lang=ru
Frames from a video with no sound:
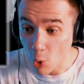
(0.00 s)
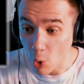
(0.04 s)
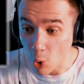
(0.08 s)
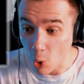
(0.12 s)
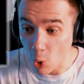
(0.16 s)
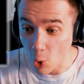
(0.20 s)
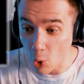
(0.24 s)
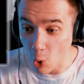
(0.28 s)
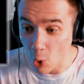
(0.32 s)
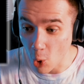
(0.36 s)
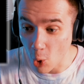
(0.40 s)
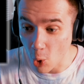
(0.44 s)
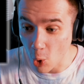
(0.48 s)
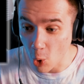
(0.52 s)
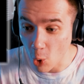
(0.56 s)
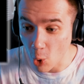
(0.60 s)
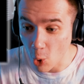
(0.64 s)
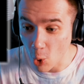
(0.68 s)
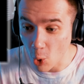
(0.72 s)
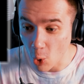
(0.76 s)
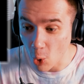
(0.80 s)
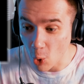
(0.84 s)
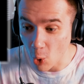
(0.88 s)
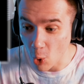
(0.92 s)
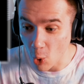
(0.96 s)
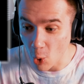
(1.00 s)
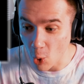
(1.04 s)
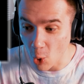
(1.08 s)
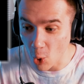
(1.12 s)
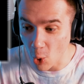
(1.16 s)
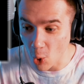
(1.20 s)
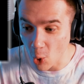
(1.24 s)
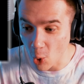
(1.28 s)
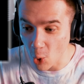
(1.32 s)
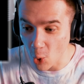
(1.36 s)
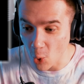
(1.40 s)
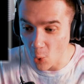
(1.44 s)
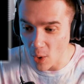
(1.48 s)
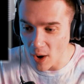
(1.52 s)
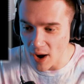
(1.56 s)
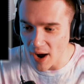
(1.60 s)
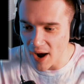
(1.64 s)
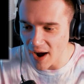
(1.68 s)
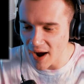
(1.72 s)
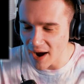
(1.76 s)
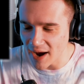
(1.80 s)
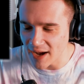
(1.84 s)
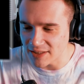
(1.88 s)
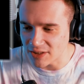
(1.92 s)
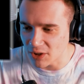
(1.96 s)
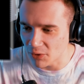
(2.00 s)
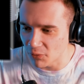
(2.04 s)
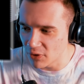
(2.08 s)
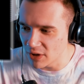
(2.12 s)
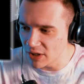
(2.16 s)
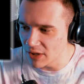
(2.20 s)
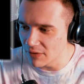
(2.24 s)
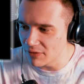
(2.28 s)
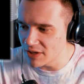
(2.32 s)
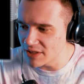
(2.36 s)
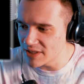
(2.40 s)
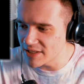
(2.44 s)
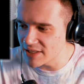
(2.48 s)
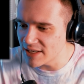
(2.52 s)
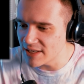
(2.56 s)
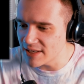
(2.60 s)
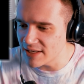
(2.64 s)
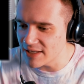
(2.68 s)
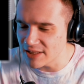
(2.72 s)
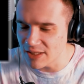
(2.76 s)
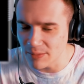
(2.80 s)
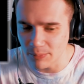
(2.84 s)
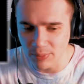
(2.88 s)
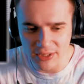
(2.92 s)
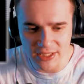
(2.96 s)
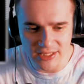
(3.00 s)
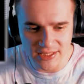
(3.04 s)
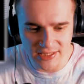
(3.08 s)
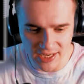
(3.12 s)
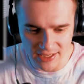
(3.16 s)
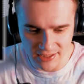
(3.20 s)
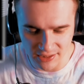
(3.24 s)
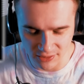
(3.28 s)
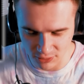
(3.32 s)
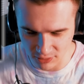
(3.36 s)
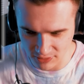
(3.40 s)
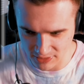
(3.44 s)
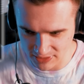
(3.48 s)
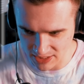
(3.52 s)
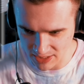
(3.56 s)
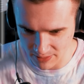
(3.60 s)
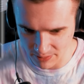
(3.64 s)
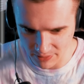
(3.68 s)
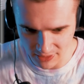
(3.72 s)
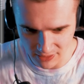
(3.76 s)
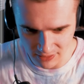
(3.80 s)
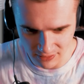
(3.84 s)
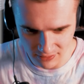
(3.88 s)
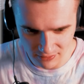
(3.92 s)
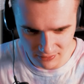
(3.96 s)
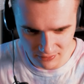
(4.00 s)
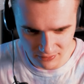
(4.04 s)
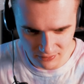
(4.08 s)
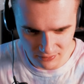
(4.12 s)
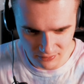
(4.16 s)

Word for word: О, о, а, это выловленный инопланетянин тот самый. Многие люди